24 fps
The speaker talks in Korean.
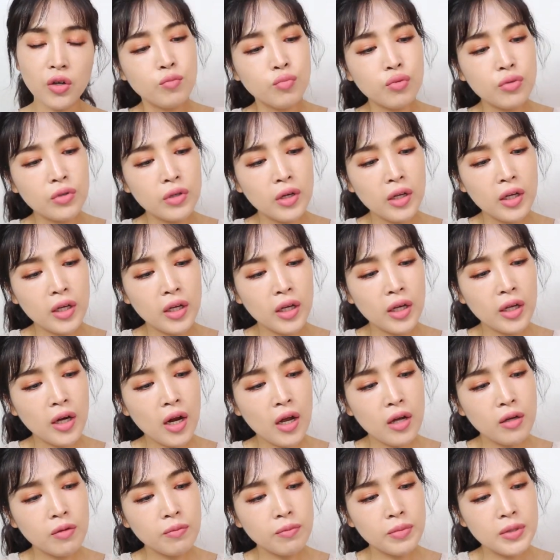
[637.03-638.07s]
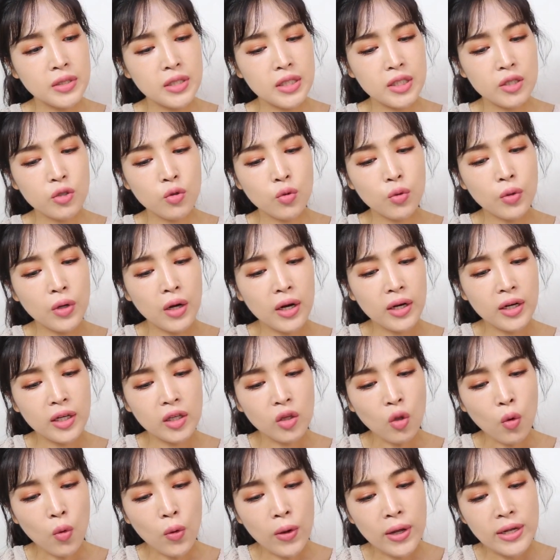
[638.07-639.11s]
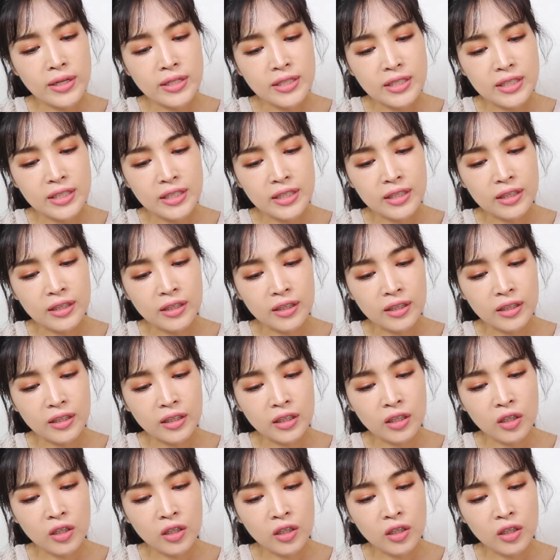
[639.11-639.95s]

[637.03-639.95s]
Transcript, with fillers: 브릭이랑 피치 코랄이 더해진